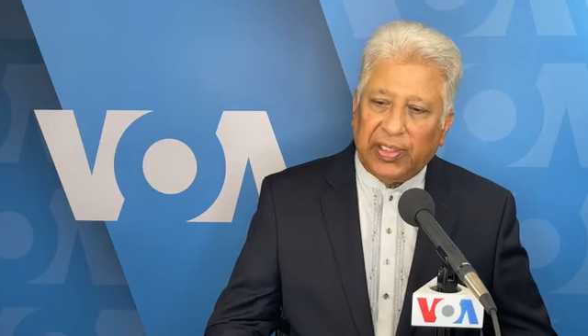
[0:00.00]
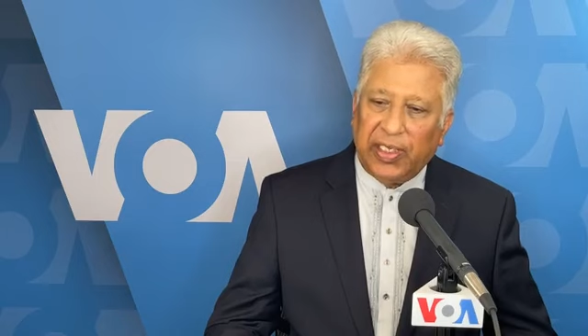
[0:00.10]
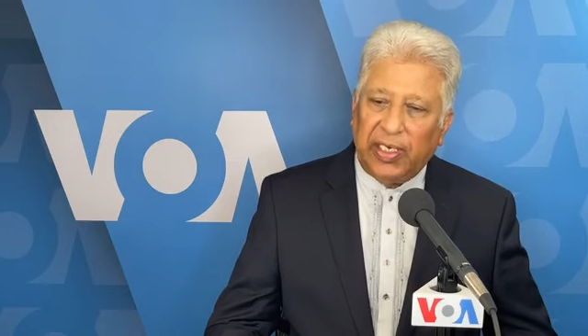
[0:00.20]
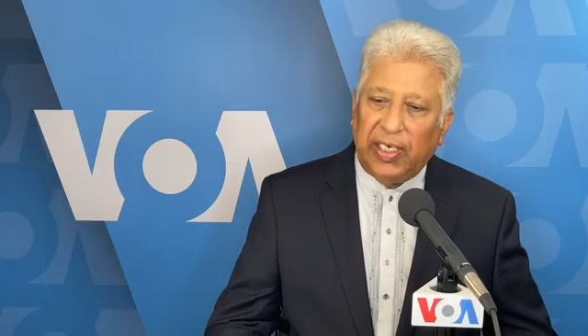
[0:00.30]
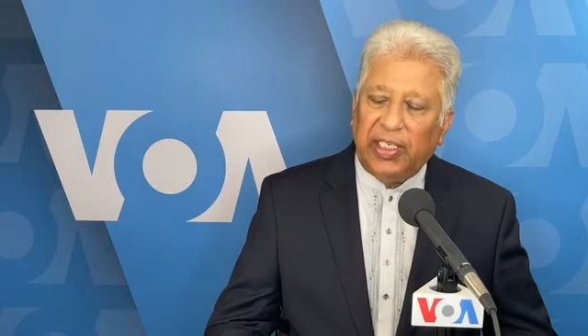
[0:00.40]

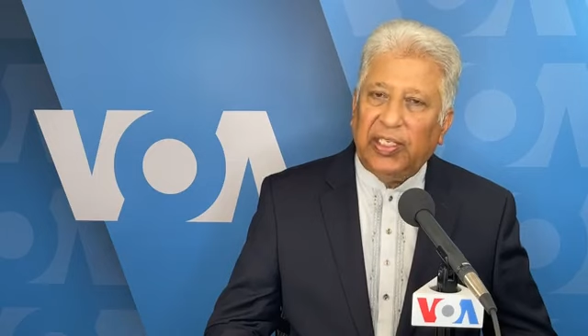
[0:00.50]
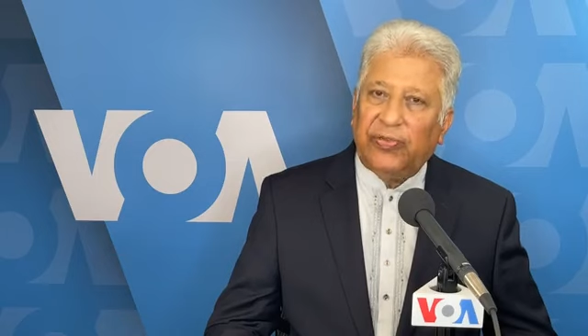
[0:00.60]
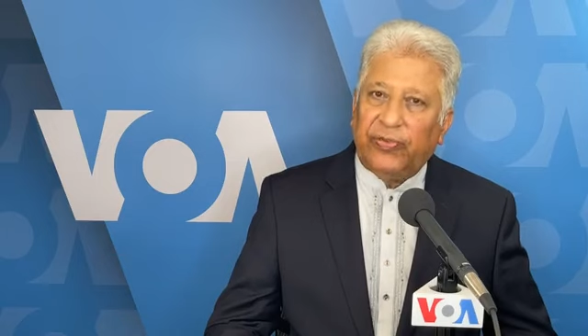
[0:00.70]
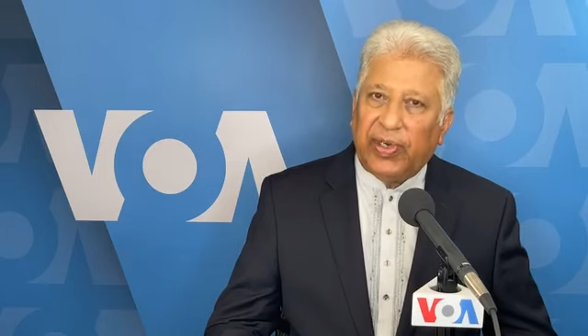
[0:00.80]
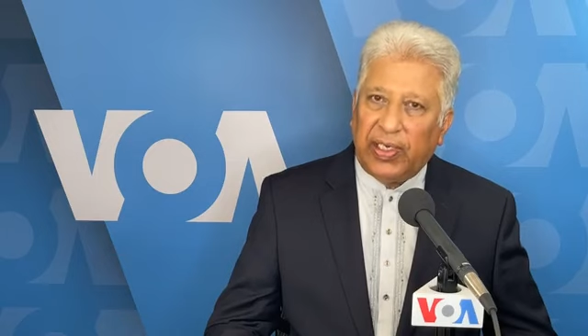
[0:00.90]
अजहर अली
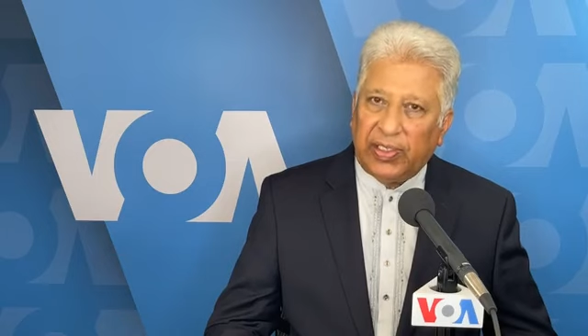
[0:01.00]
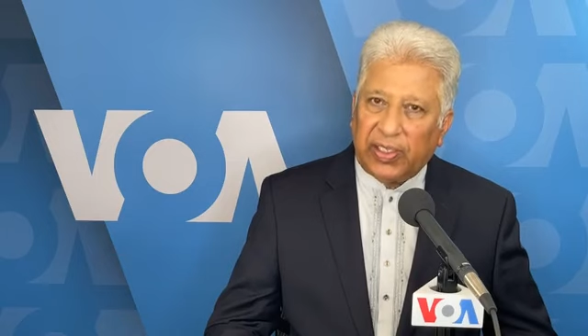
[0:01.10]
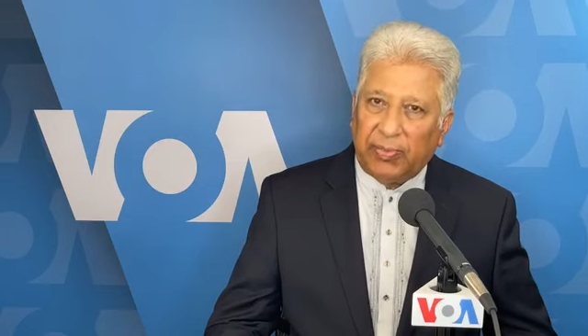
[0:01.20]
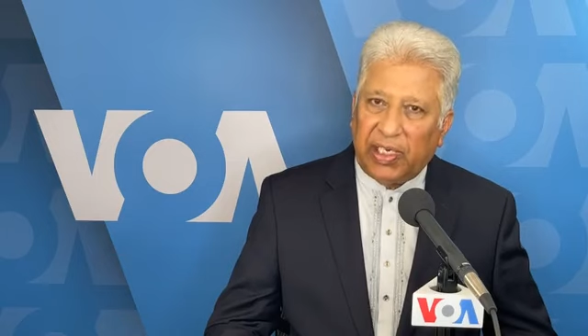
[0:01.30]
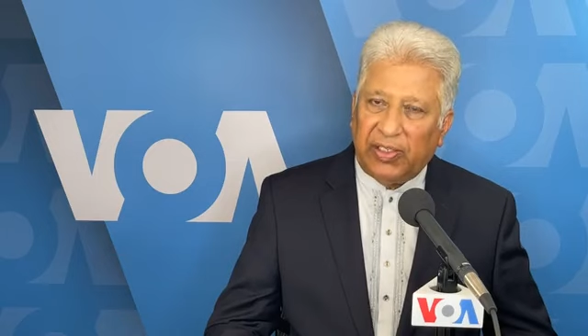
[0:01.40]
फ़खर
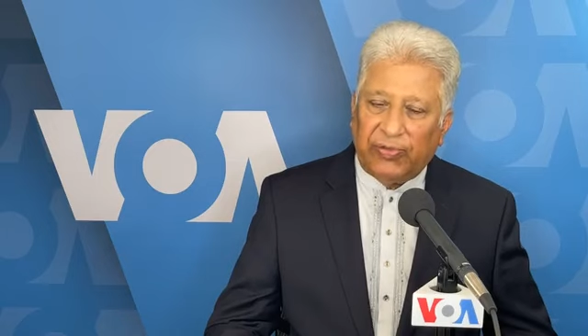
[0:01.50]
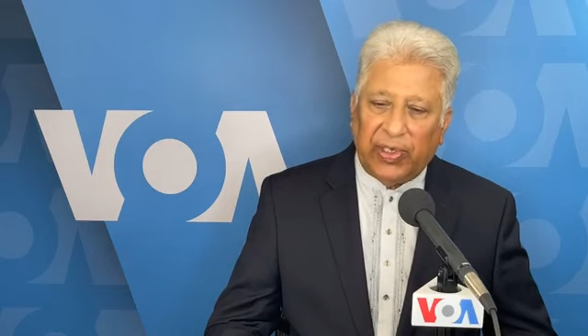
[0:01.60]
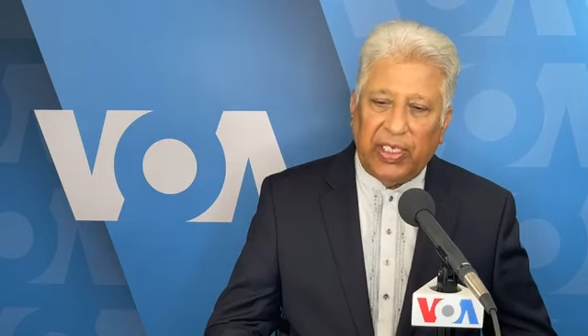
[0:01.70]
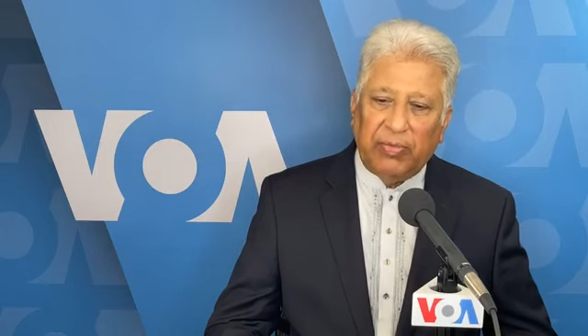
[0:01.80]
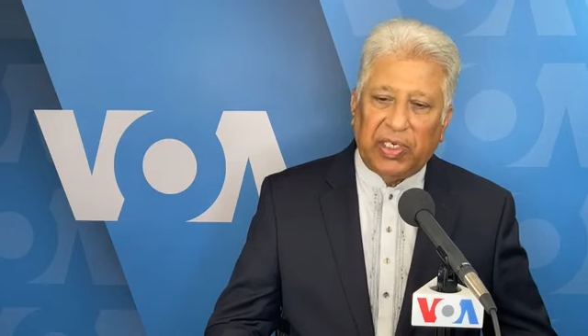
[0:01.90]
जमान
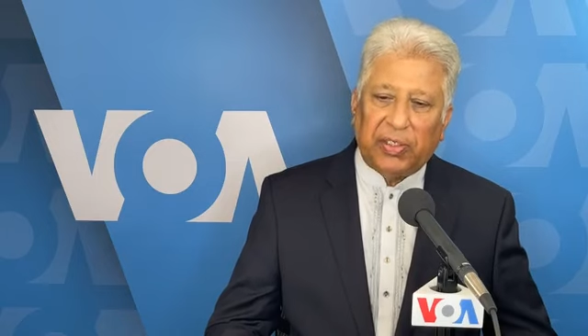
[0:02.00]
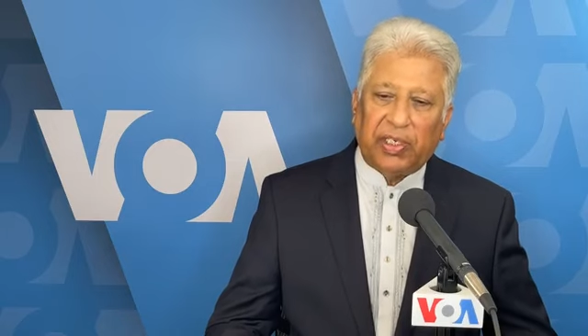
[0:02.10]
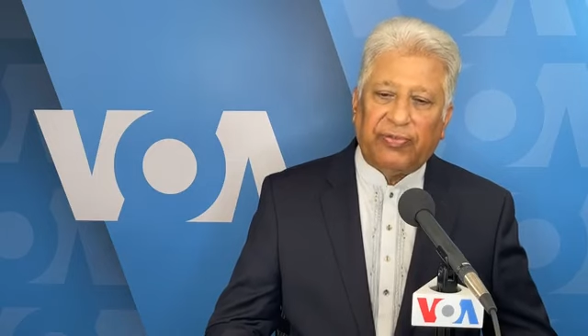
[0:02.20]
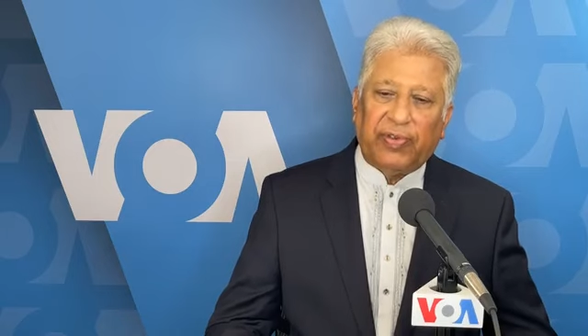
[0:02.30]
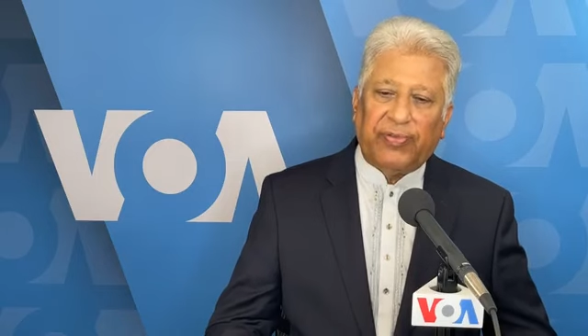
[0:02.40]
फ़हीम
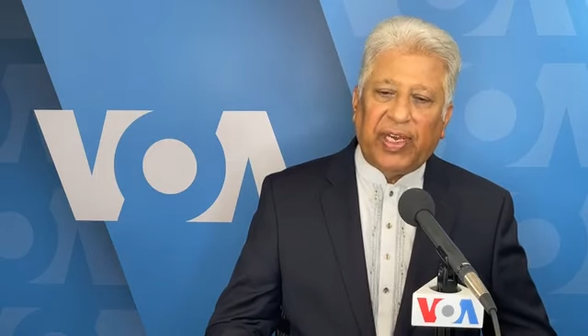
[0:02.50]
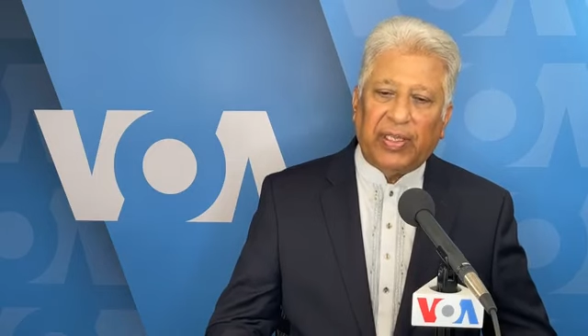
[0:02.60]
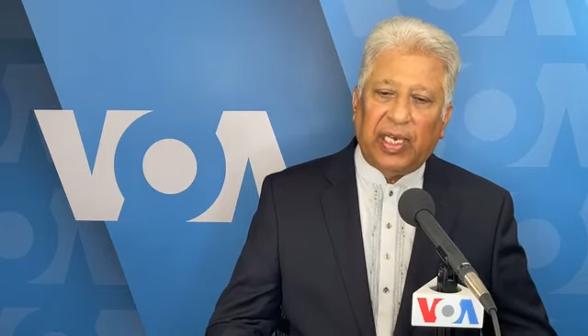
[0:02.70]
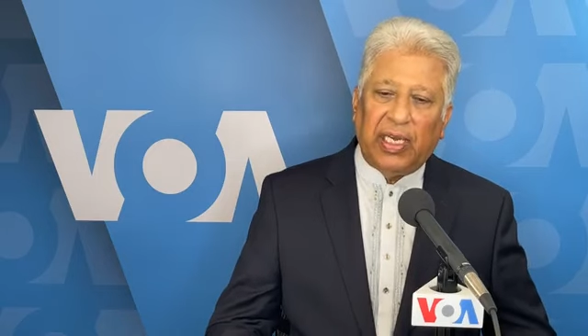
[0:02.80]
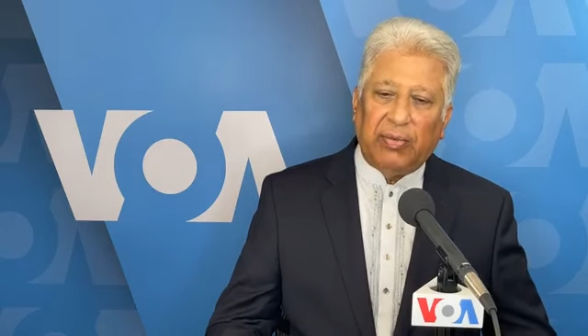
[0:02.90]
अशरफ
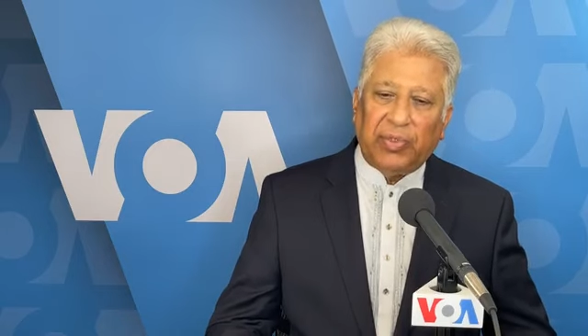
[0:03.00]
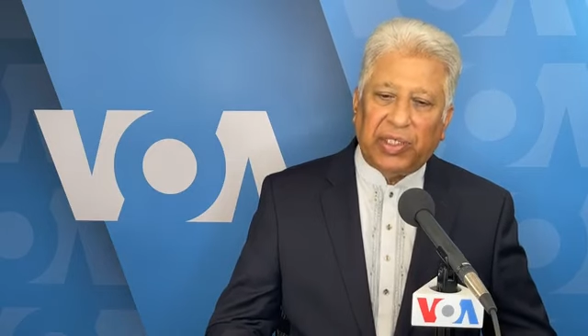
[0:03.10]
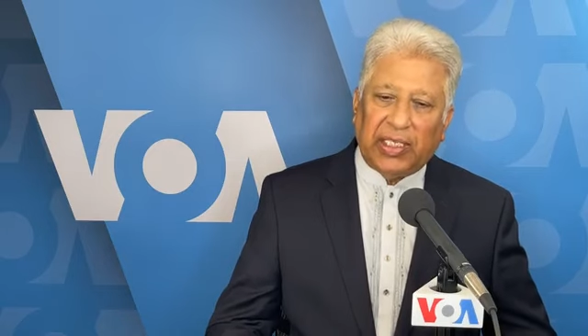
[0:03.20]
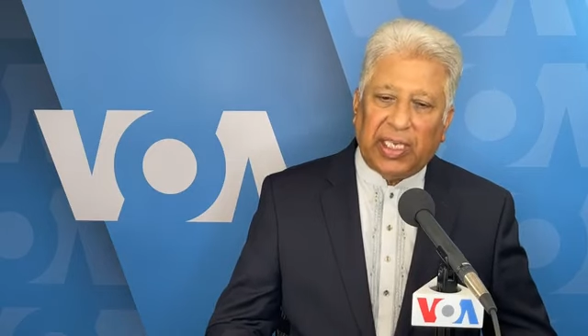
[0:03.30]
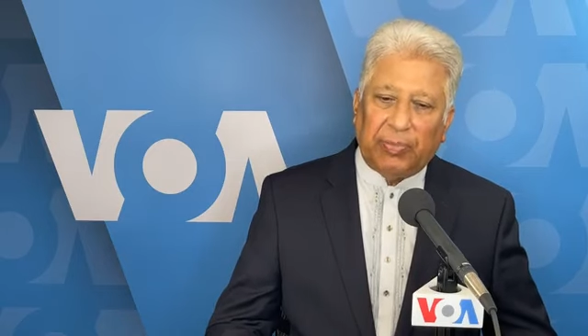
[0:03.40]
फवाद आलम
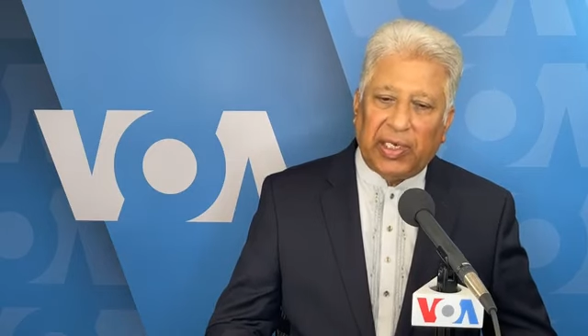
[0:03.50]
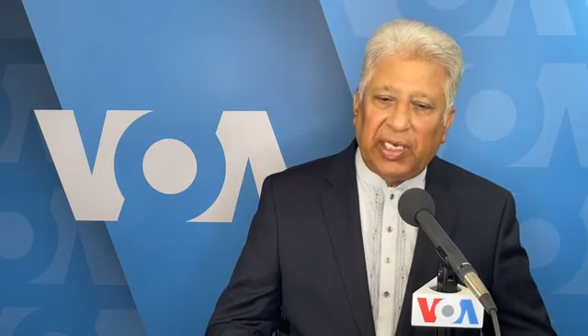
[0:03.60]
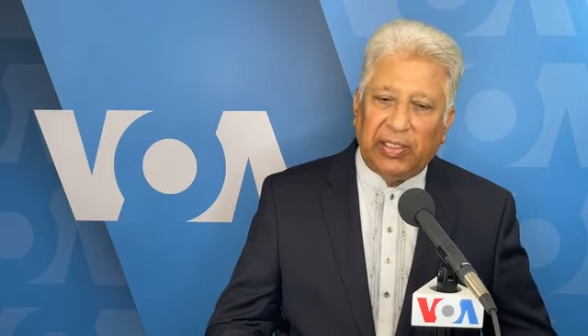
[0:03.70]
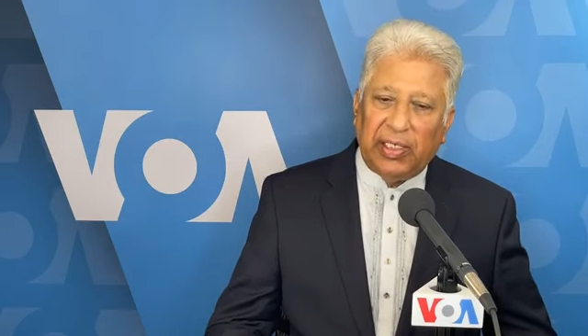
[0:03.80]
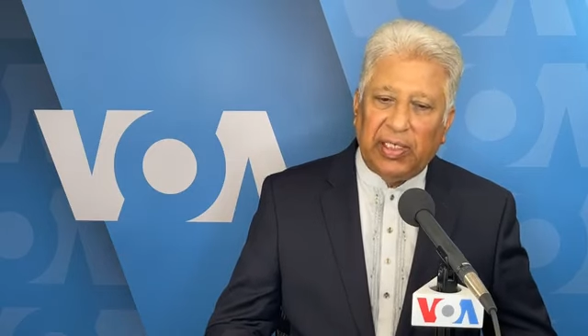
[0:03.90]
शादाब
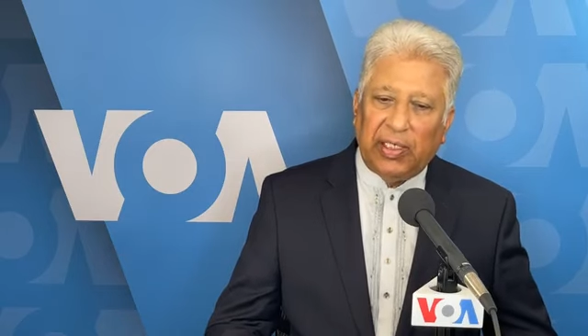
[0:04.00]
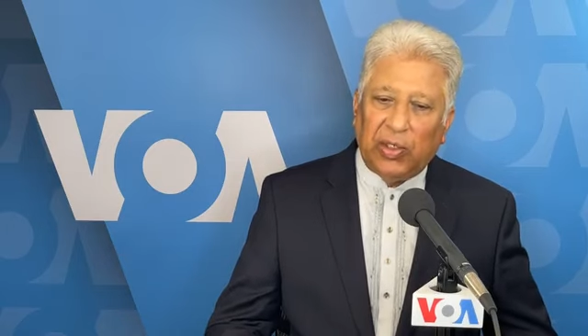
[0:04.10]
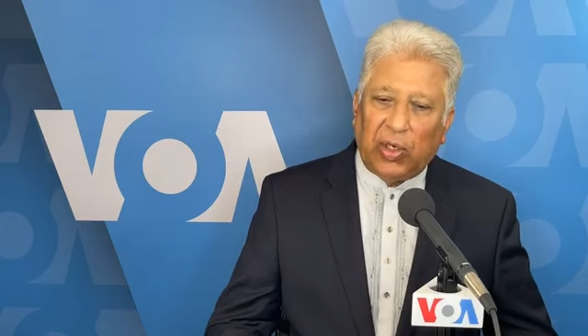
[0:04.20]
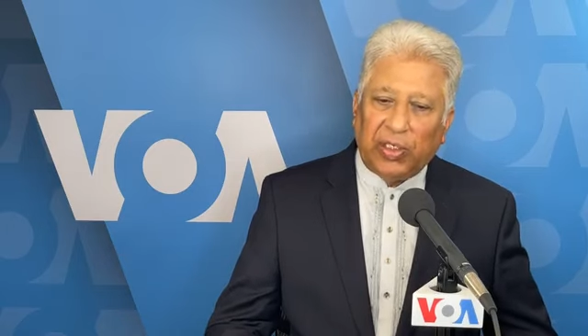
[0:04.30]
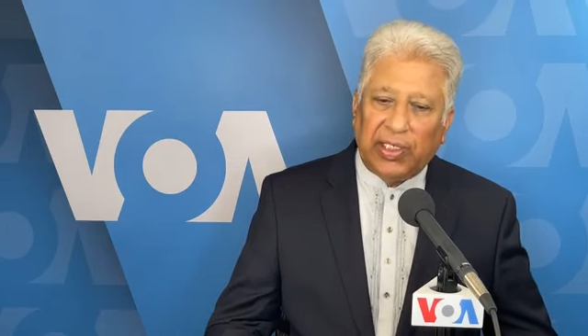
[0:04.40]
खान
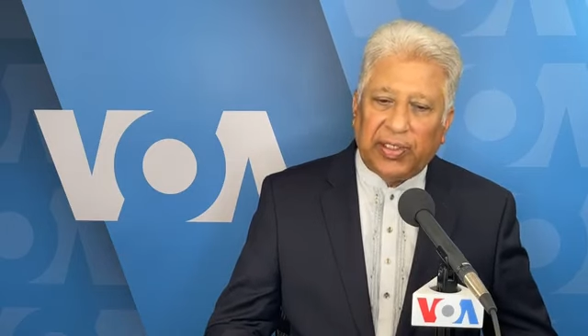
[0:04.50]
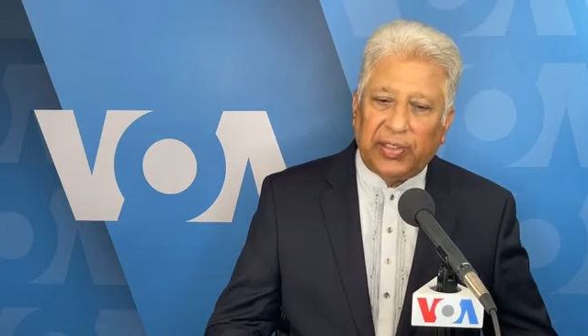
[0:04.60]
और